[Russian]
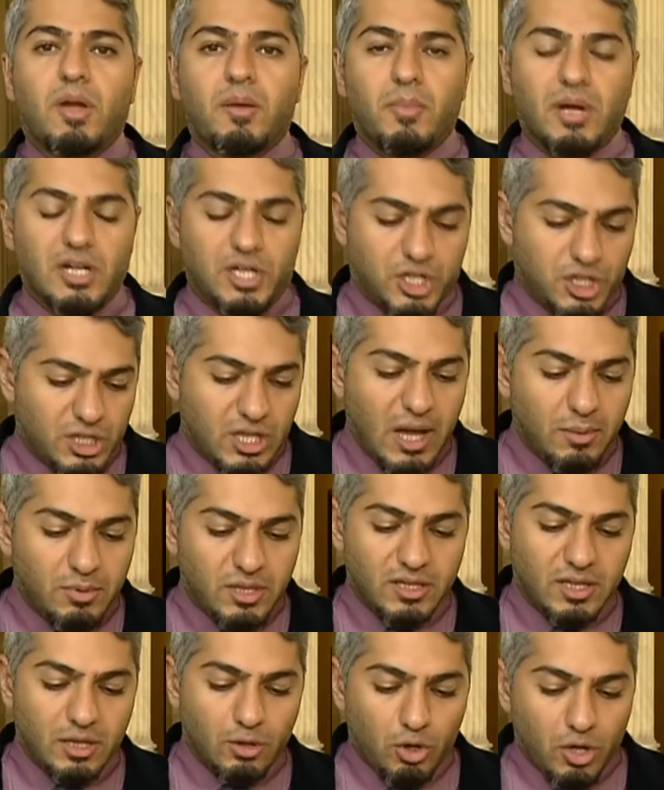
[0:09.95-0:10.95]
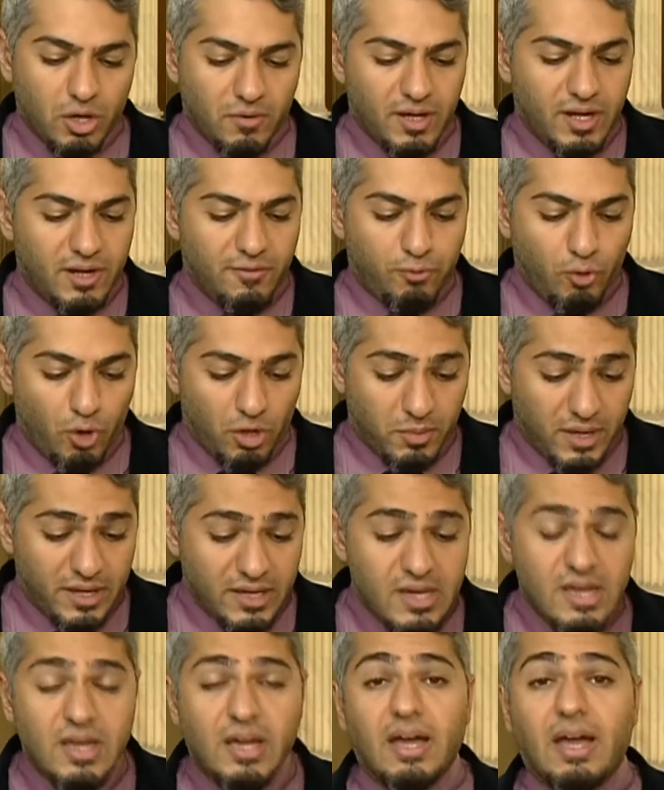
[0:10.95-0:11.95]
масштабной налоговой реформой,
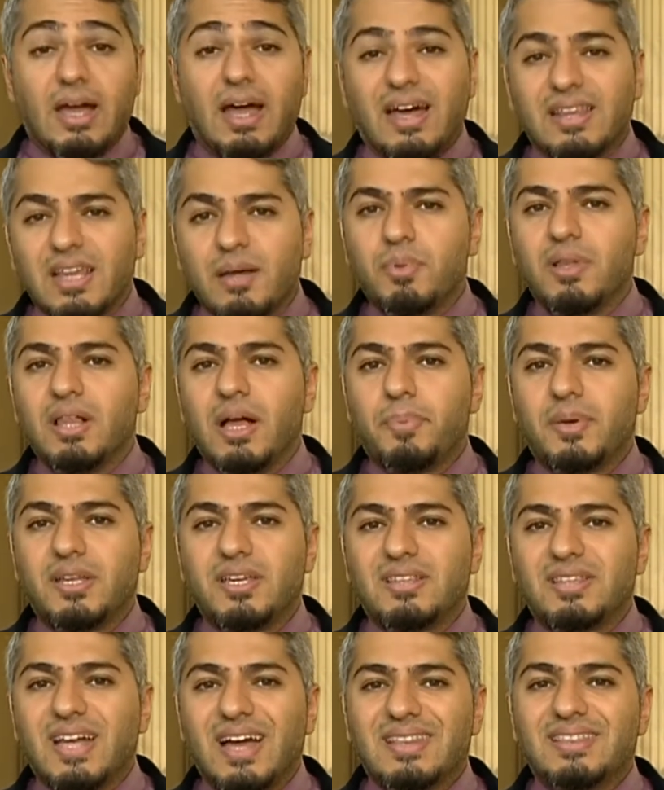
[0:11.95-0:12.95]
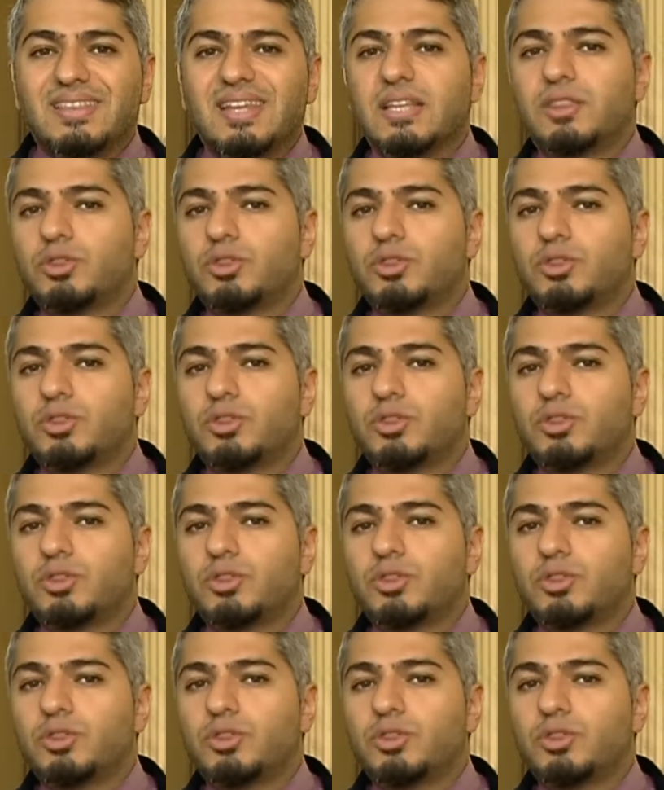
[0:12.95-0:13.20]
э, она была принята на